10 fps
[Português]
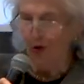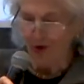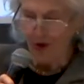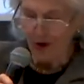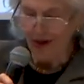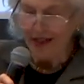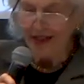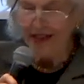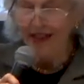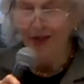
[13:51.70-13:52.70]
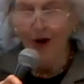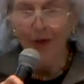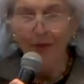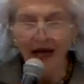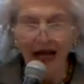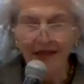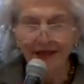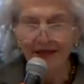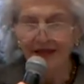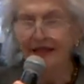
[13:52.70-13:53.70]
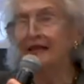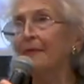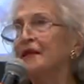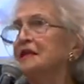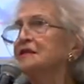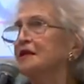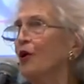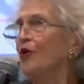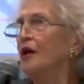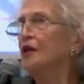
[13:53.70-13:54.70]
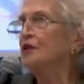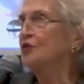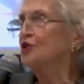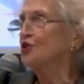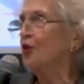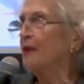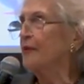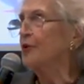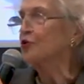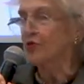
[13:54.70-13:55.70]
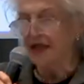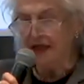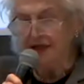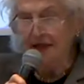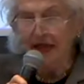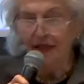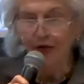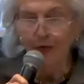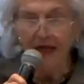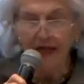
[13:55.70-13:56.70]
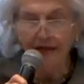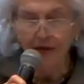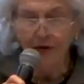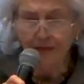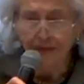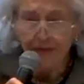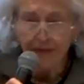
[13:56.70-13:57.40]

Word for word: outro. E compliance se estabeleceu no idioma português, aqui no Brasil.